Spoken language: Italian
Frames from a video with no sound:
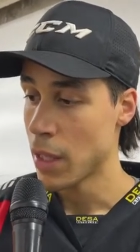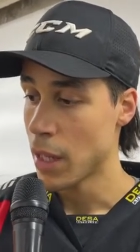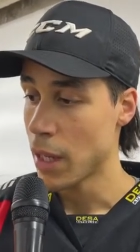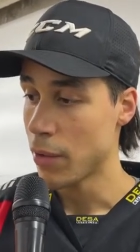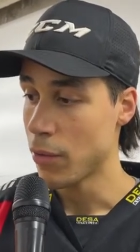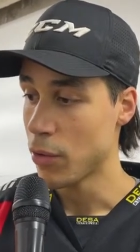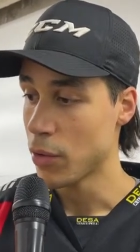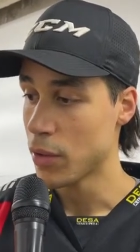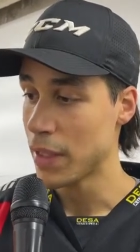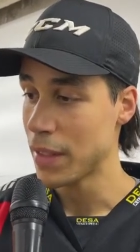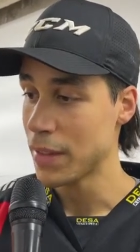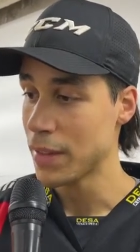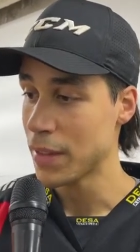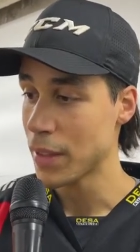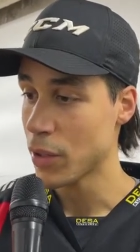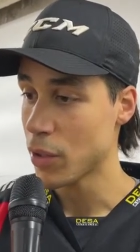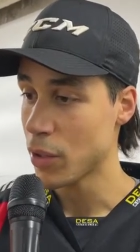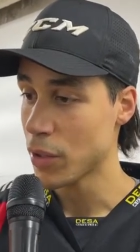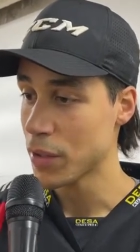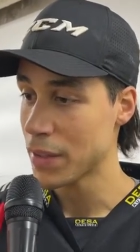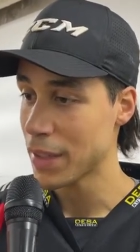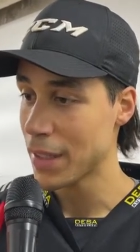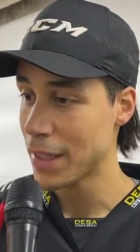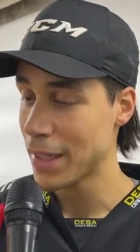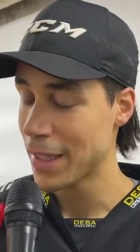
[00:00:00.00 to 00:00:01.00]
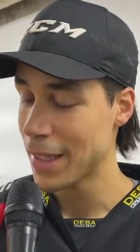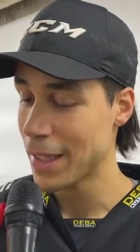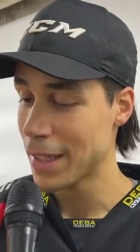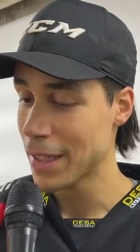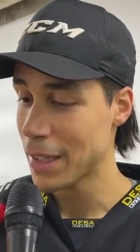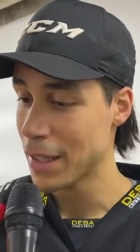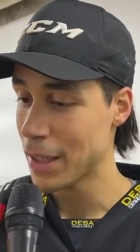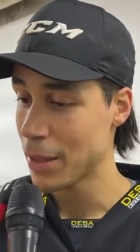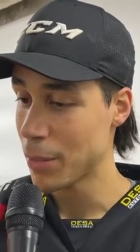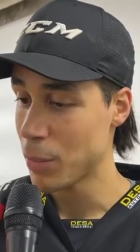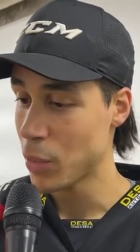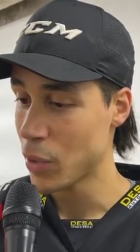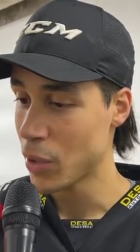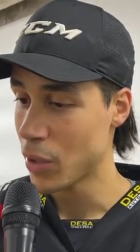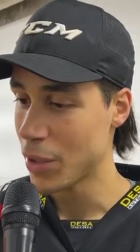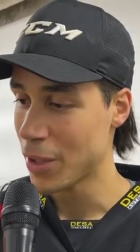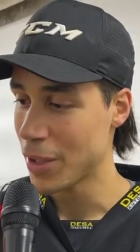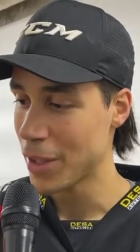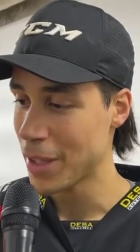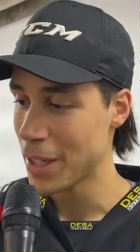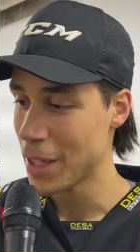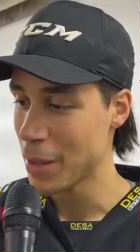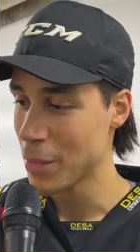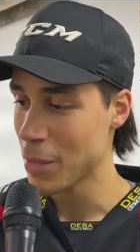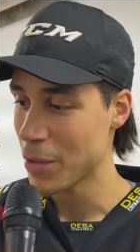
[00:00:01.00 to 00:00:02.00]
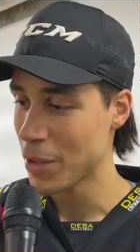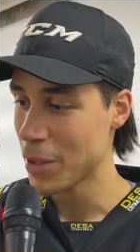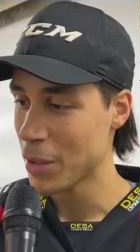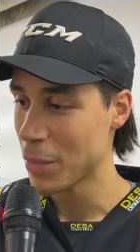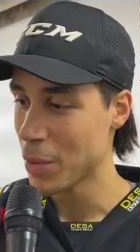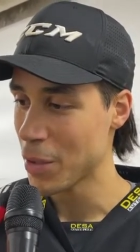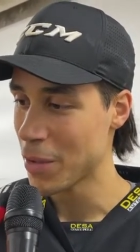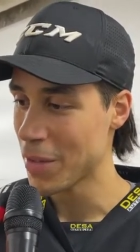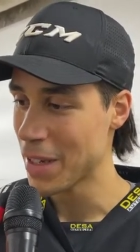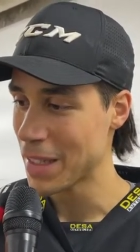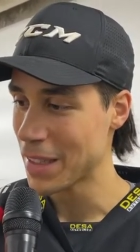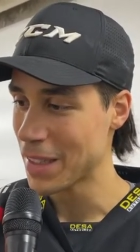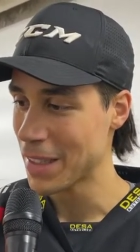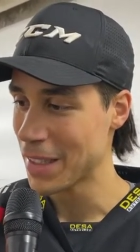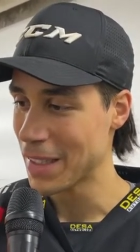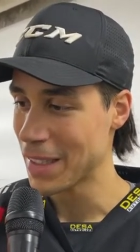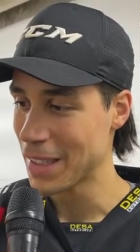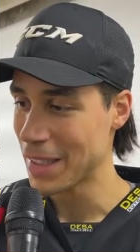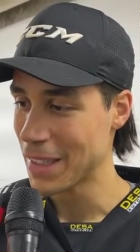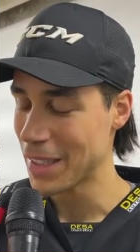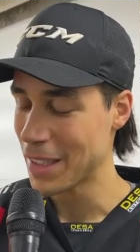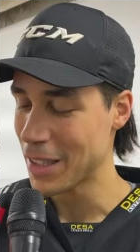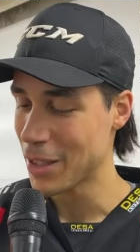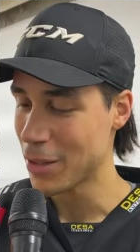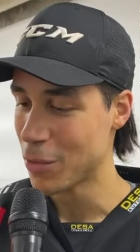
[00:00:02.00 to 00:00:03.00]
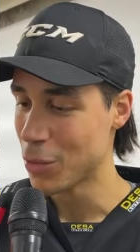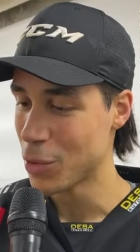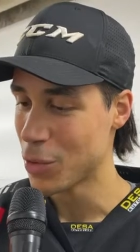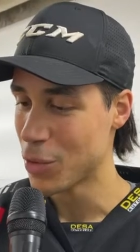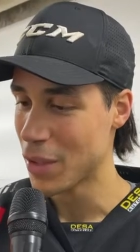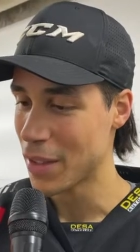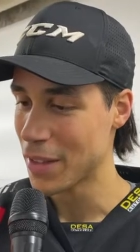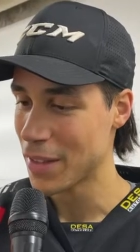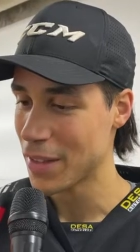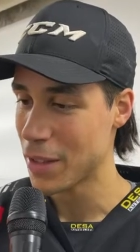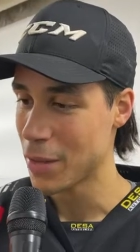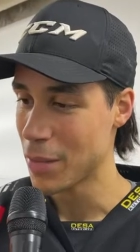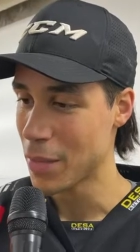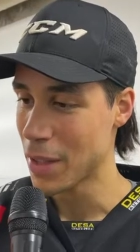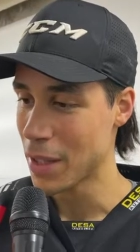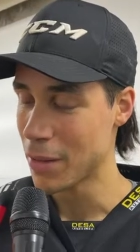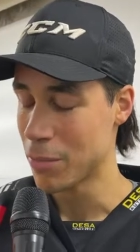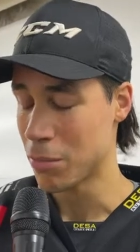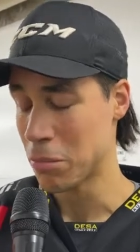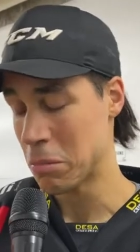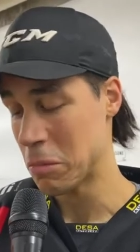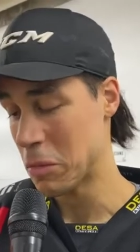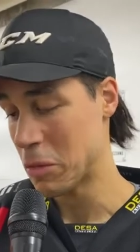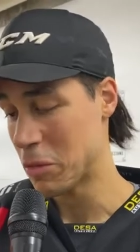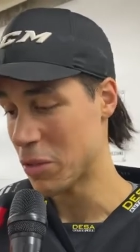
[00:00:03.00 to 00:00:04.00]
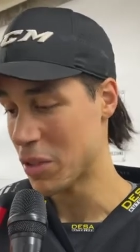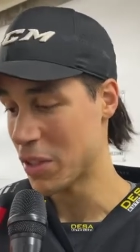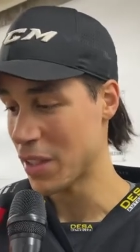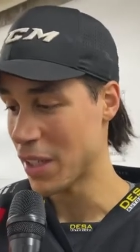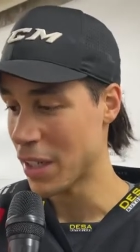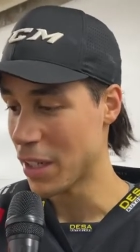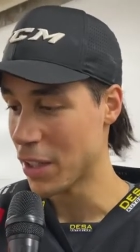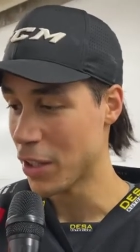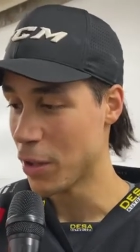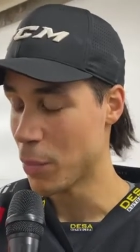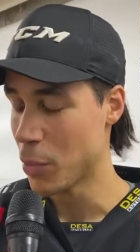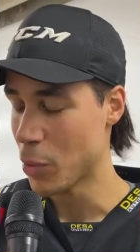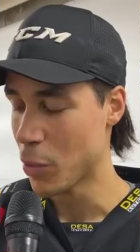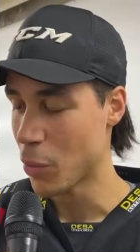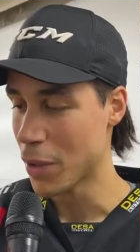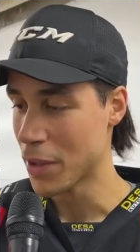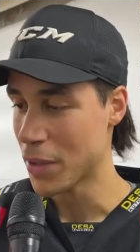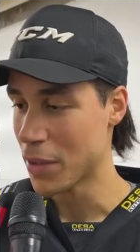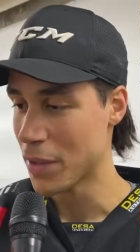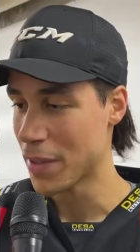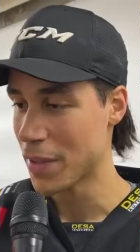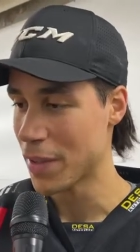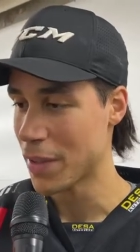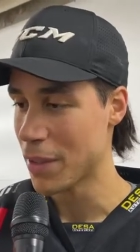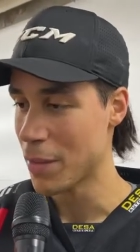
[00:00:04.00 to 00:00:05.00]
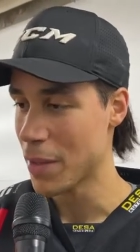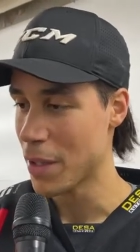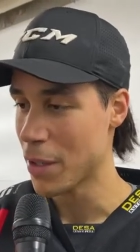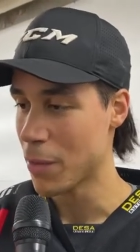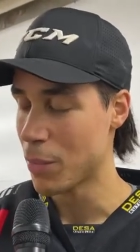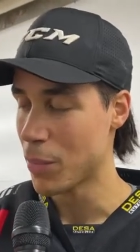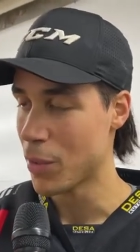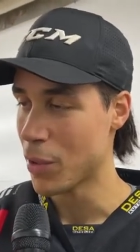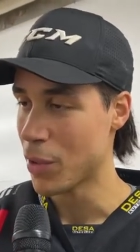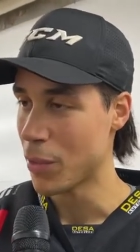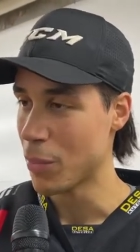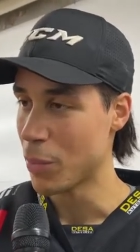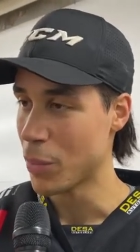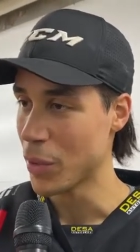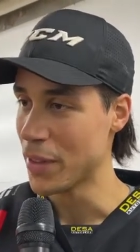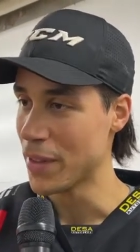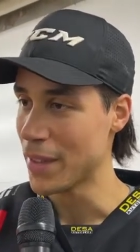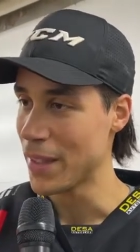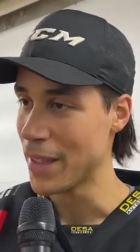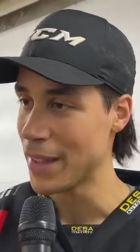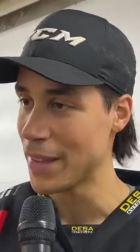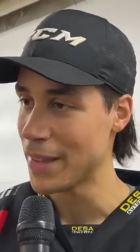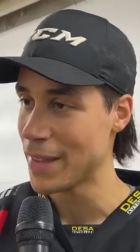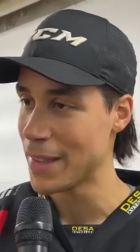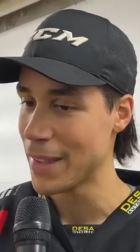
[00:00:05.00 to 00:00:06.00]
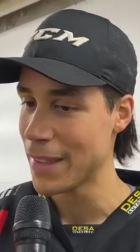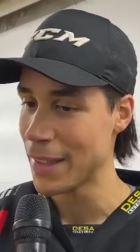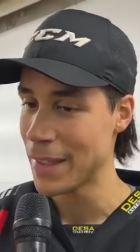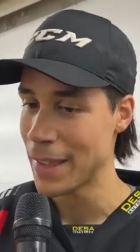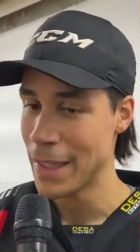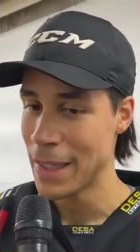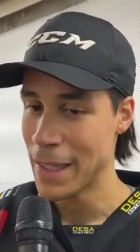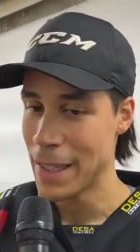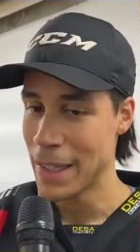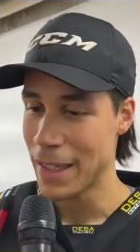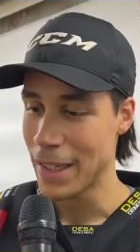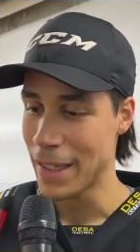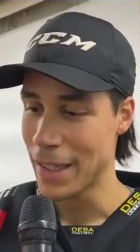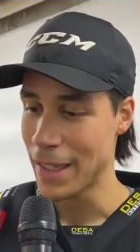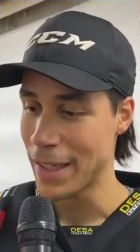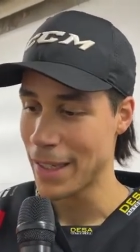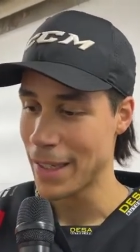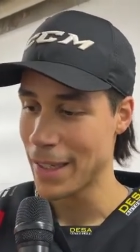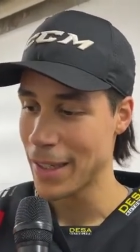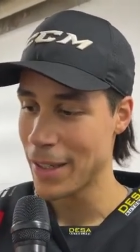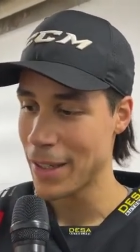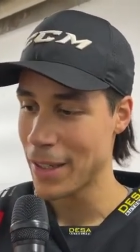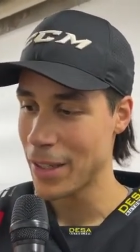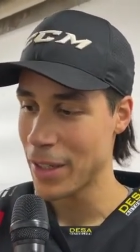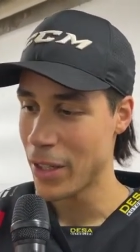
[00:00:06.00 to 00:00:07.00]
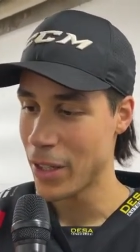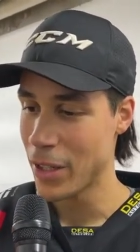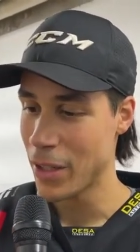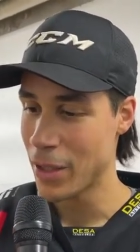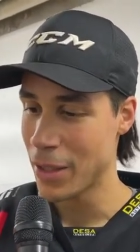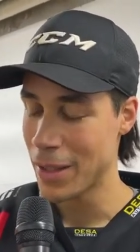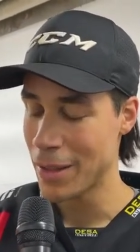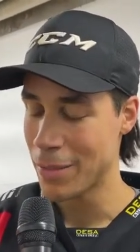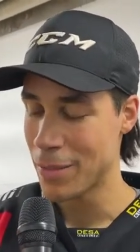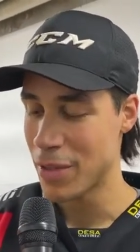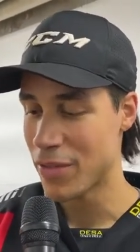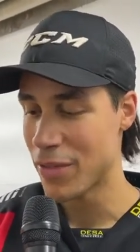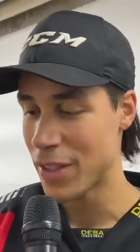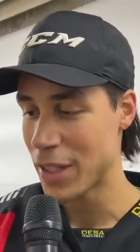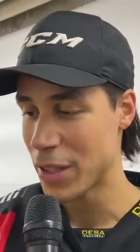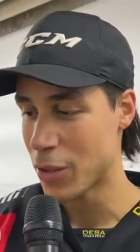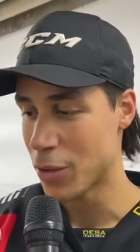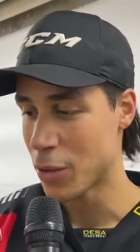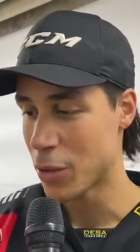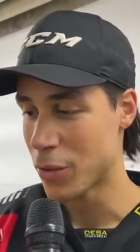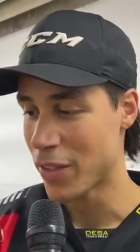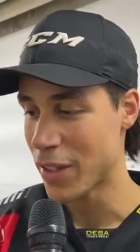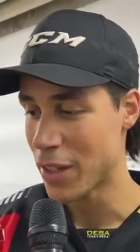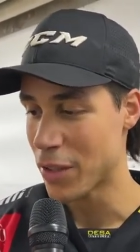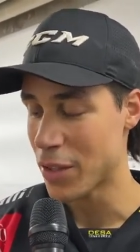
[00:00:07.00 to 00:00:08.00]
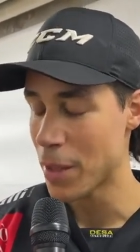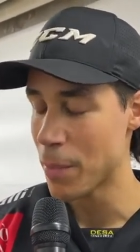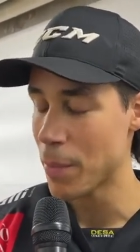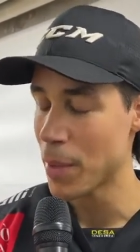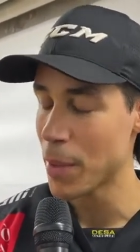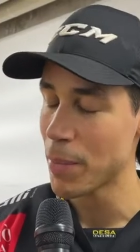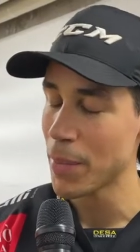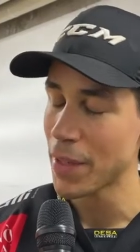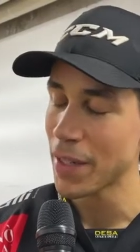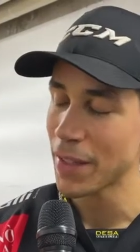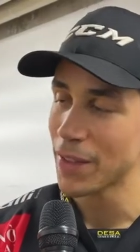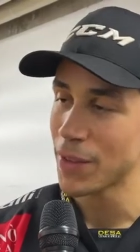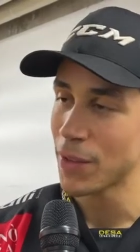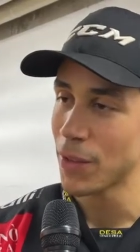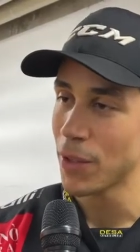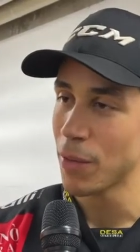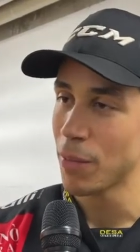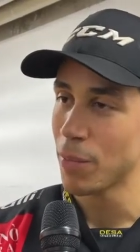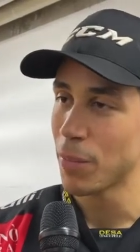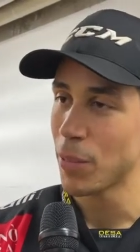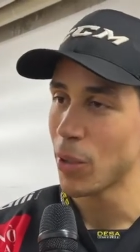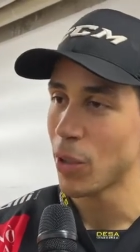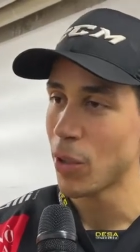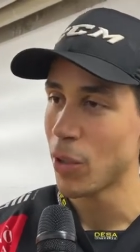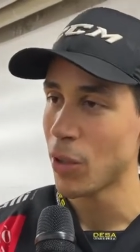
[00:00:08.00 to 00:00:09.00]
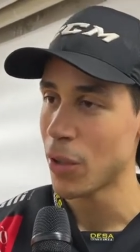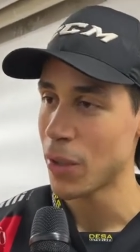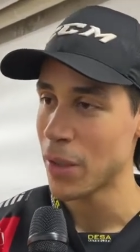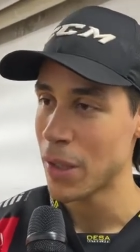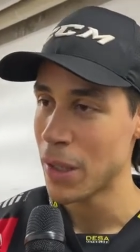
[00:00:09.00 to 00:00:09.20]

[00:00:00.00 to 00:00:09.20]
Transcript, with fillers: avevo, tante cose anche un po' nella mia vita privata che, che ho avuto una settimana, forse anche di più, quattro settimane un po', un po intense e, e mi ha fatto fare una preparazione un po'